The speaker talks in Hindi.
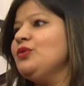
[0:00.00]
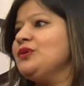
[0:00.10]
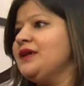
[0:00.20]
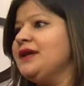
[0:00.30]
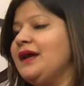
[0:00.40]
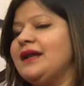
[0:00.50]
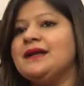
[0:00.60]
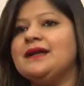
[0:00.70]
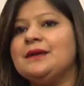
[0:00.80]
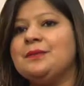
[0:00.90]
होती हैं
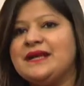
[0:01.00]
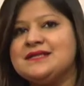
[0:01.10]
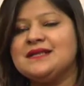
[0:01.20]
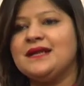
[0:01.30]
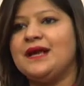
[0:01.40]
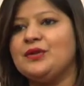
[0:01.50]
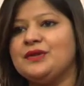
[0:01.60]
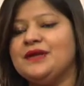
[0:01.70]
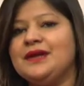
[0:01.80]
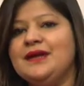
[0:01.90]
अलग अलग ब्राइड्स तैयार
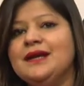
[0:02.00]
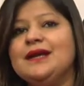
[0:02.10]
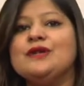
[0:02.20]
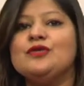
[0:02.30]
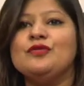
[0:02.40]
होती हैं तो